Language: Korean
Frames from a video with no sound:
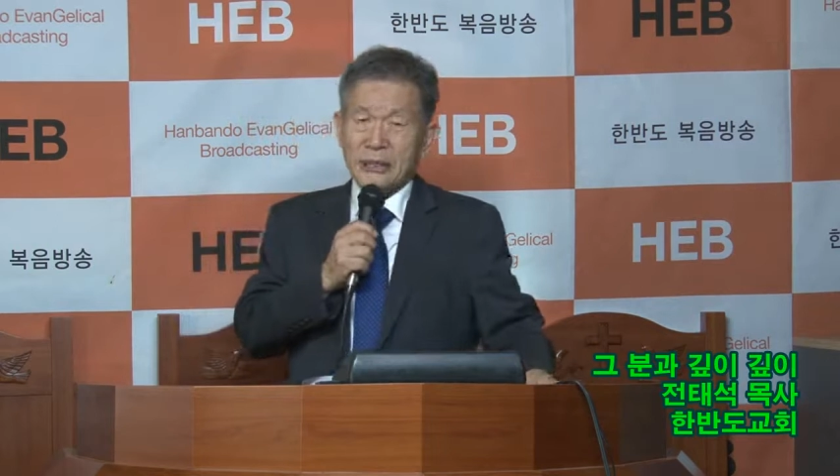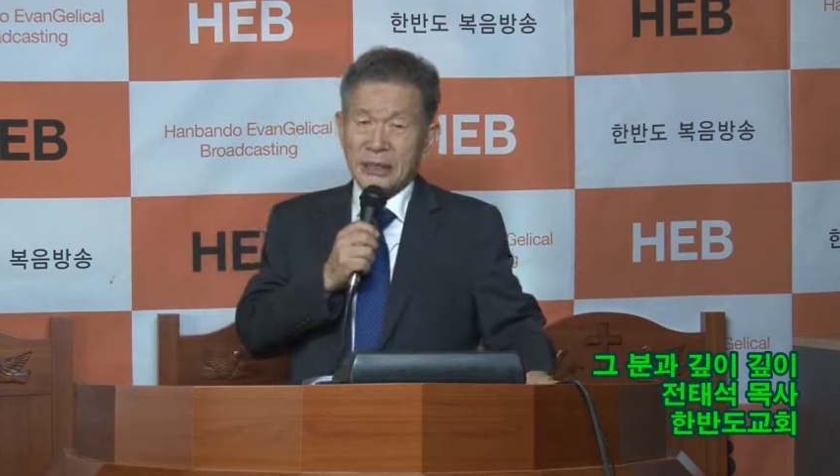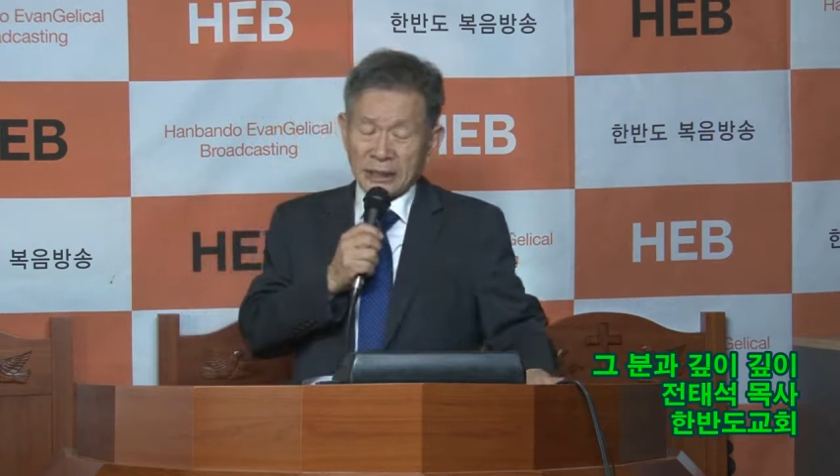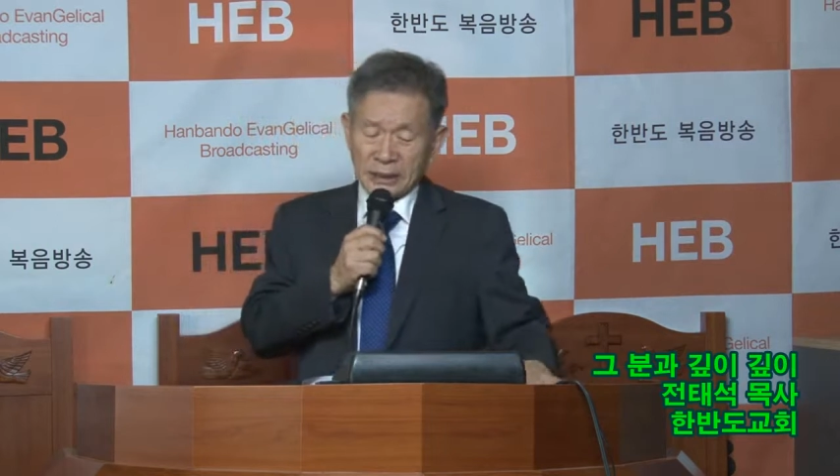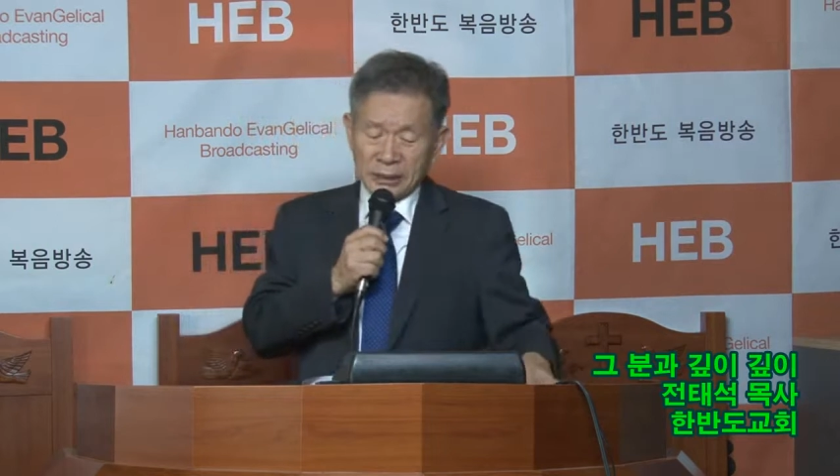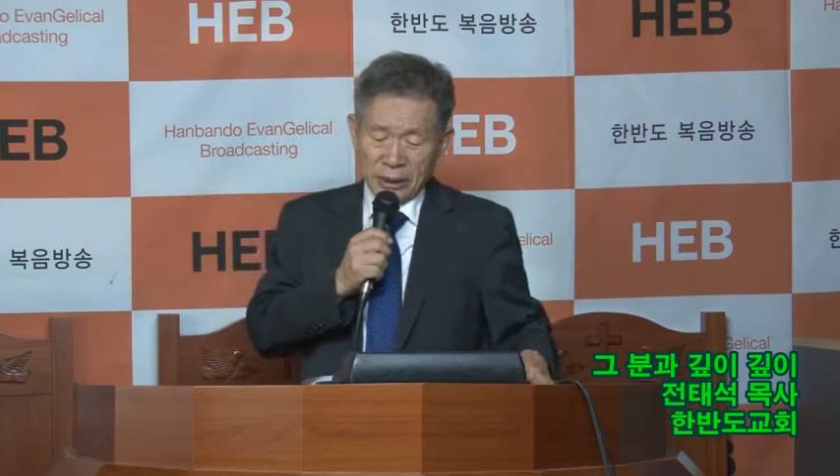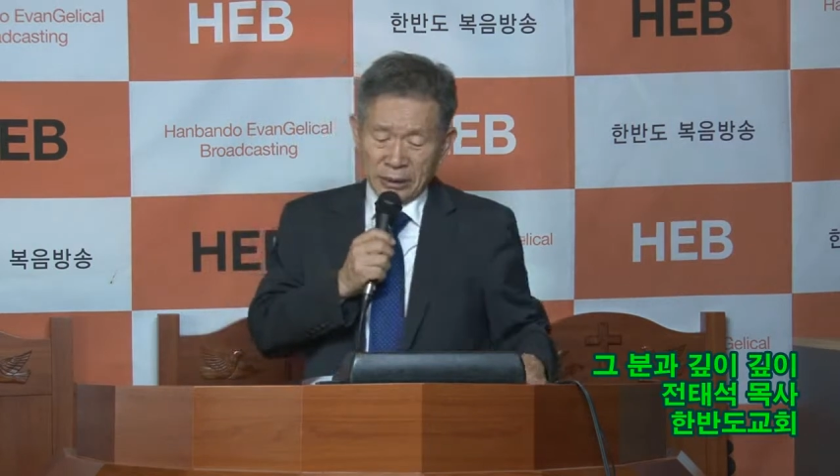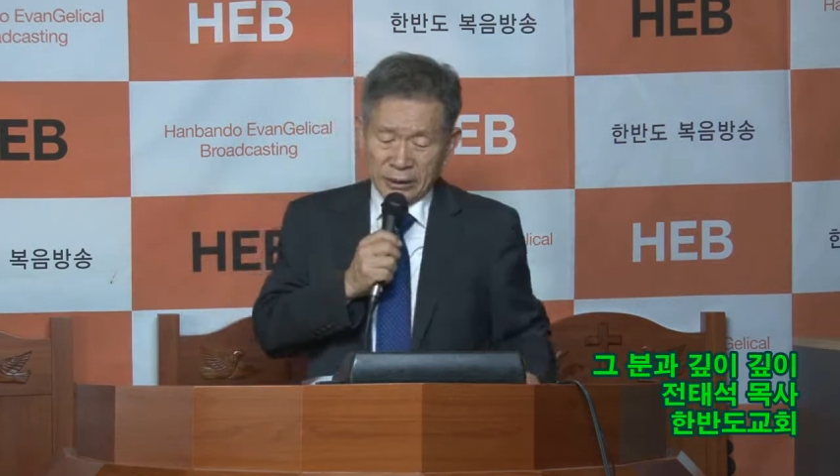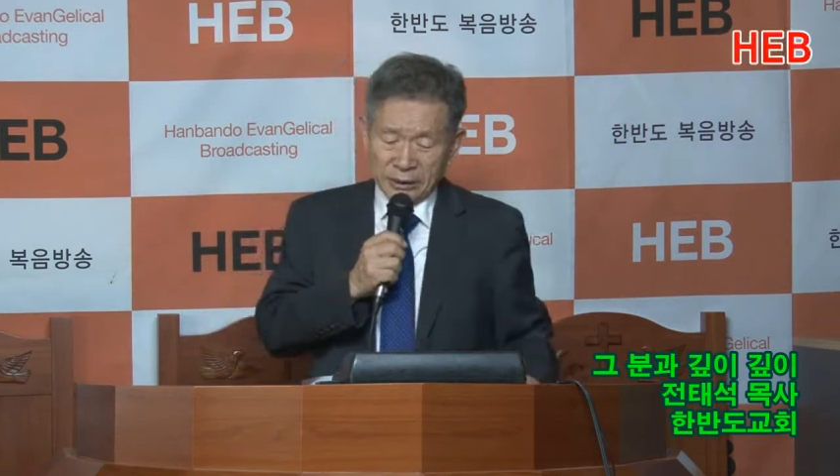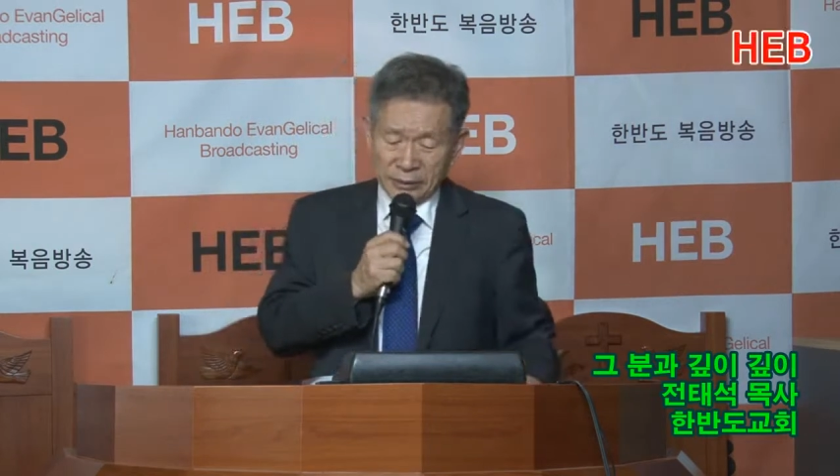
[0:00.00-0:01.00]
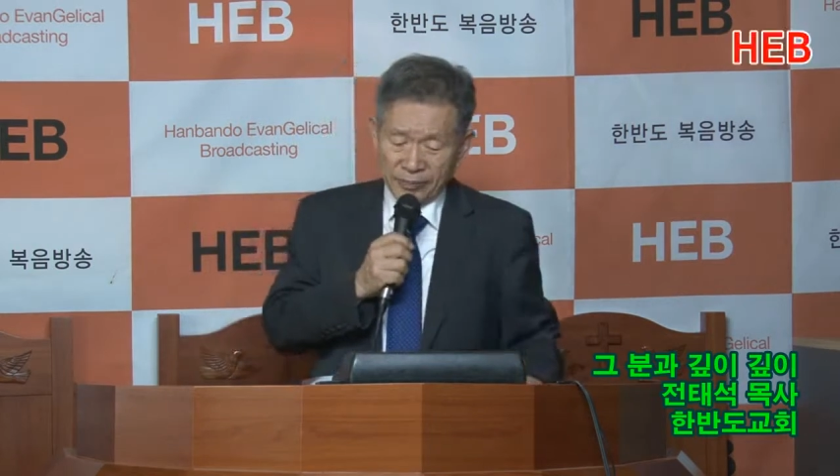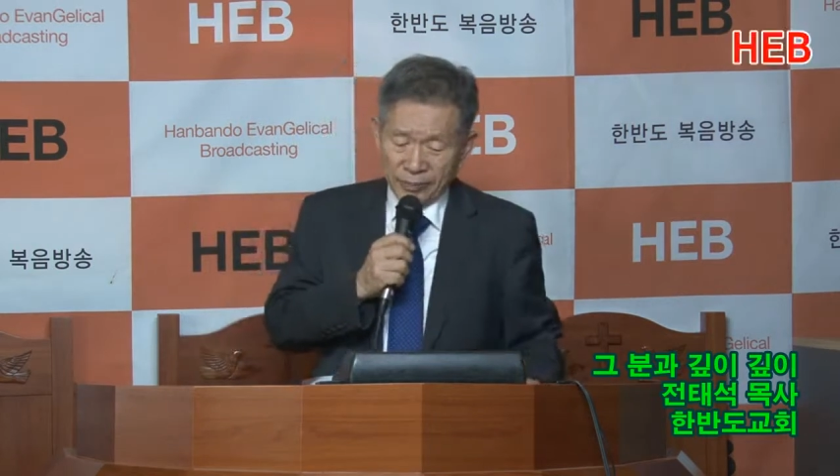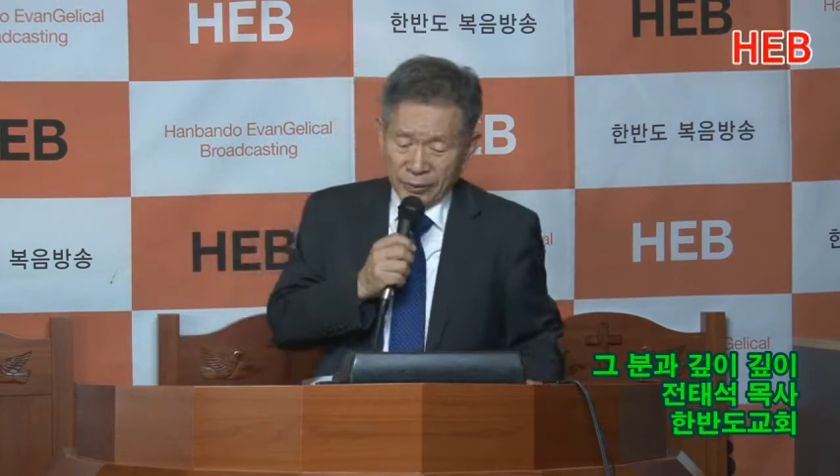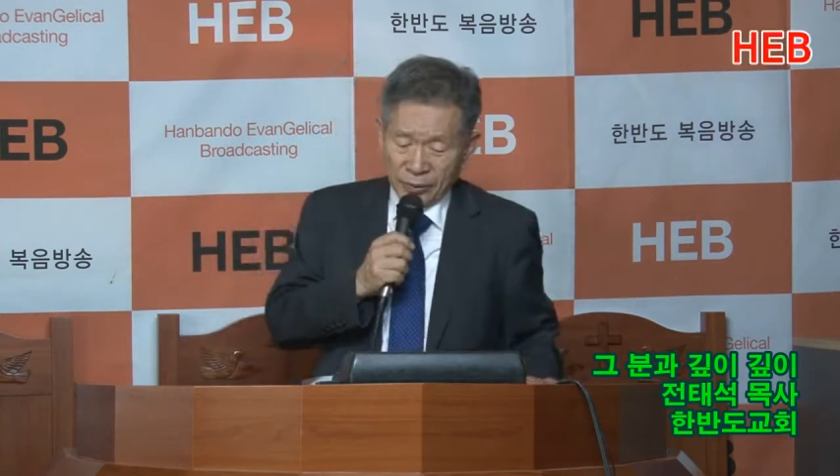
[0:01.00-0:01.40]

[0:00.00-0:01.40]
괜찮지만은